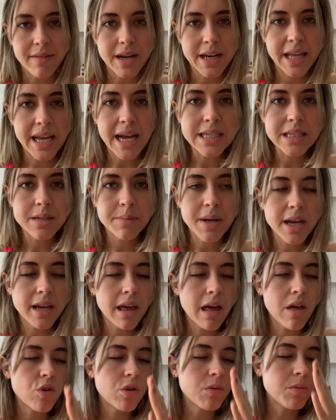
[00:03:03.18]
variar si me ha
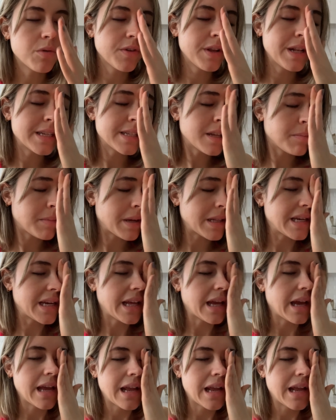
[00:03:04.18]
quedado el móvil sin batería,